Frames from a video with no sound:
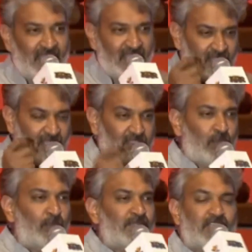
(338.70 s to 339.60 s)
ఏదన్నా
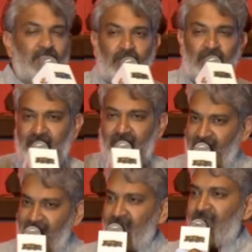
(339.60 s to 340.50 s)
తప్పు చేస్తుంటే
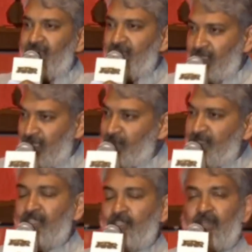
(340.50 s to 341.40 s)
ధైర్యంగా నా నిల నా
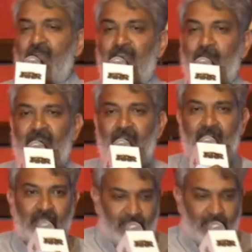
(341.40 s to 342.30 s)
ఎదురుగా నిలబడి
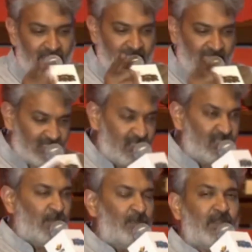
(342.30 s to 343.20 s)
మీరు చేస్తున్నది
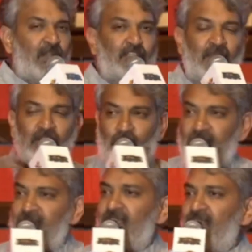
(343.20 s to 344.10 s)
తప్పు కాదు
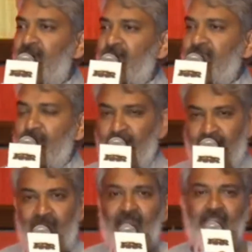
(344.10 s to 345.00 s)
మనకున్నది ఇది కాదు అని చెప్పి నన్ను
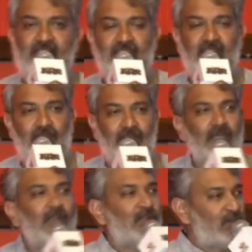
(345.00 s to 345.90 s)
కరెక్ట్ చేస్తారు
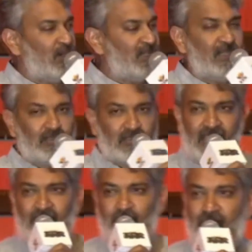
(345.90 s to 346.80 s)
కోటి గారు
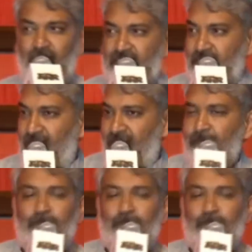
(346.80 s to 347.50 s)
థ్యాంక్ యూ వెరీ మచ్ అండి